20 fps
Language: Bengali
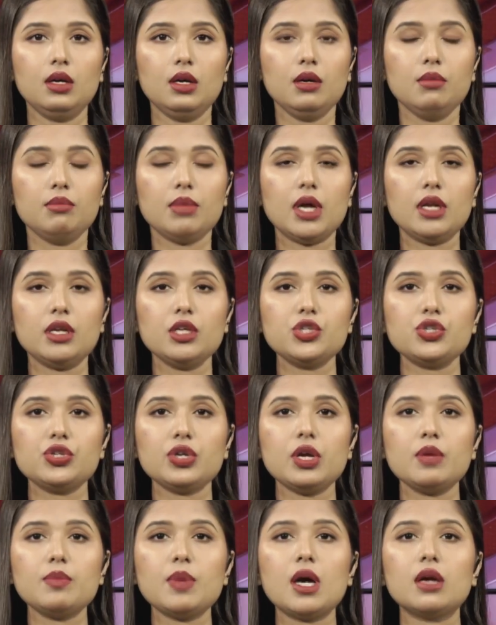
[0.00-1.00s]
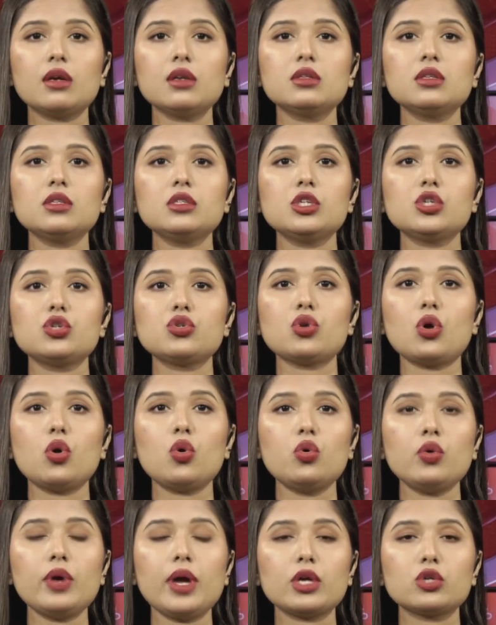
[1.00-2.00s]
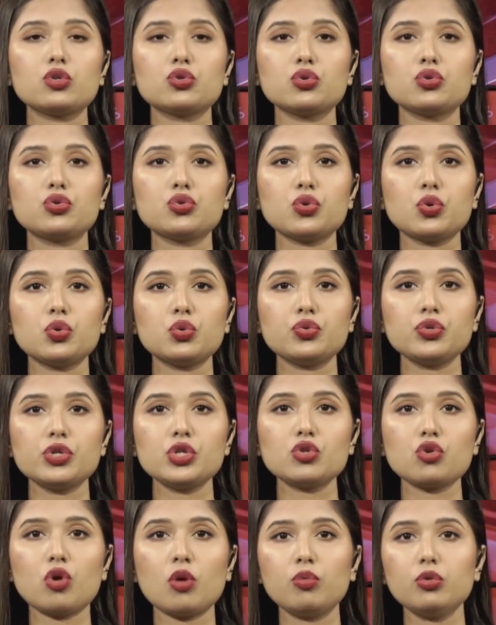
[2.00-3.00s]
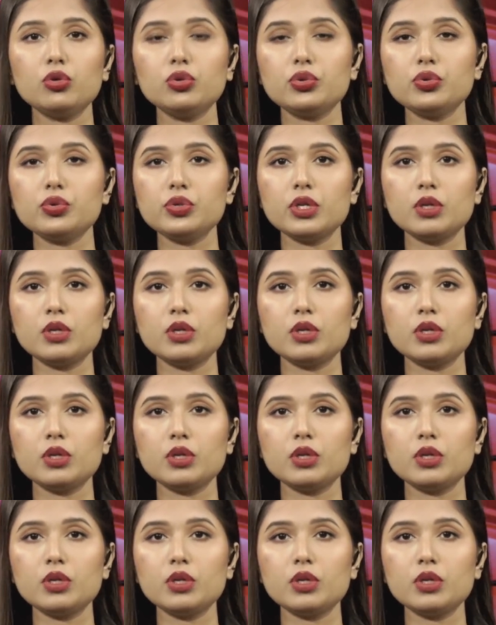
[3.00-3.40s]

মালয়েশিয়ায় বাংলাদেশের সহ একশো চৌত্রিশ অবৈধ